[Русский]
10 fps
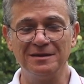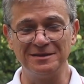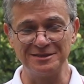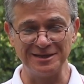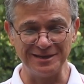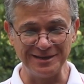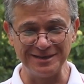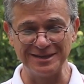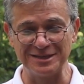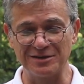Если
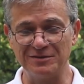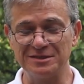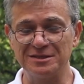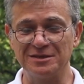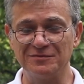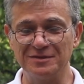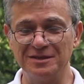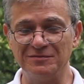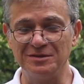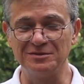лень оторваться и
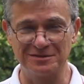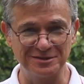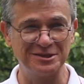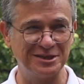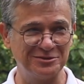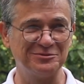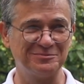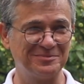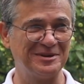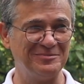выдавить. Это, кстати, вот
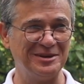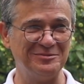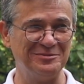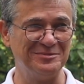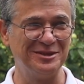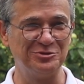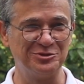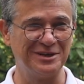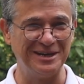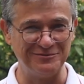проблема. У меня
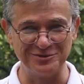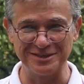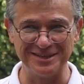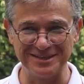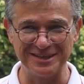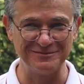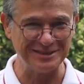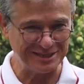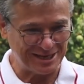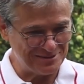тоже лень всегда
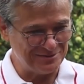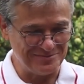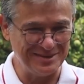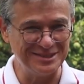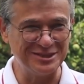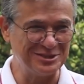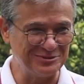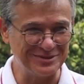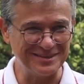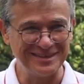оторваться. Месишь
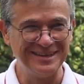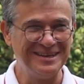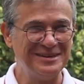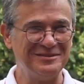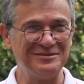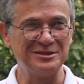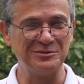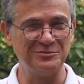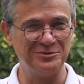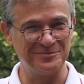что-то,
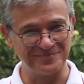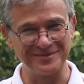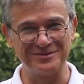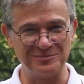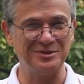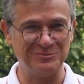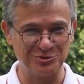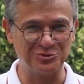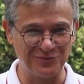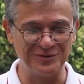ну,
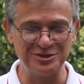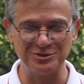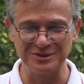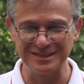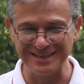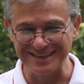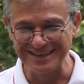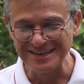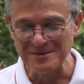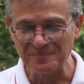потому что увлечен сильно
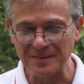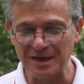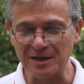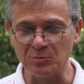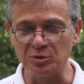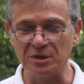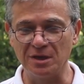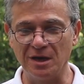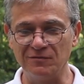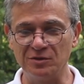
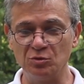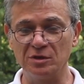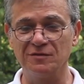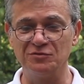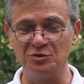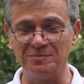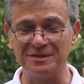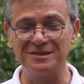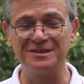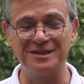работы, а в итоге все
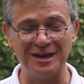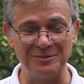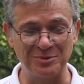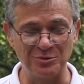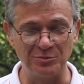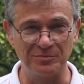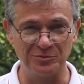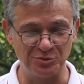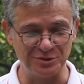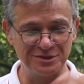под тряпку,
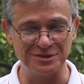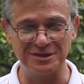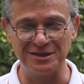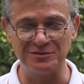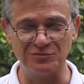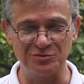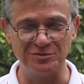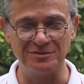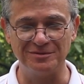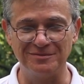то есть стирает, все,
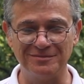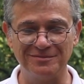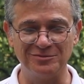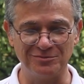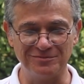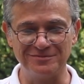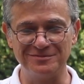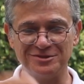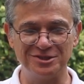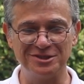э, ну,
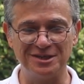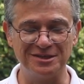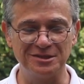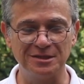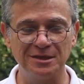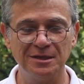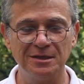счищается, да.